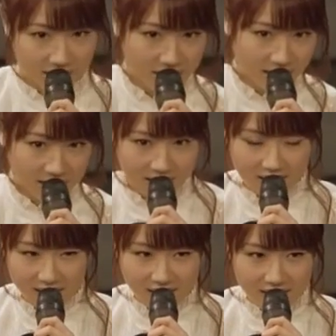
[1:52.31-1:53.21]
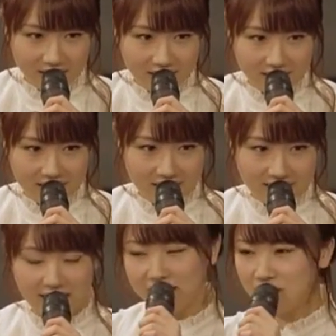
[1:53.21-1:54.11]
いな
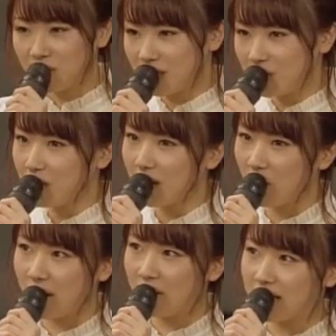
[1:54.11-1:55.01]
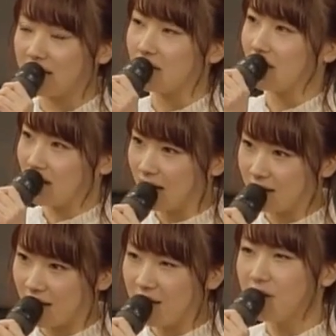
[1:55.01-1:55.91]
リアクションしといた方が良かったのかなっ
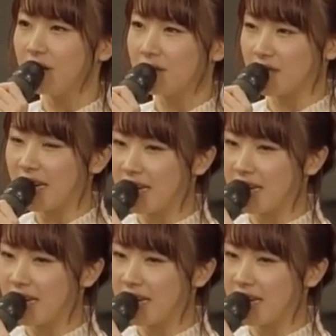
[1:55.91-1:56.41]
て唯一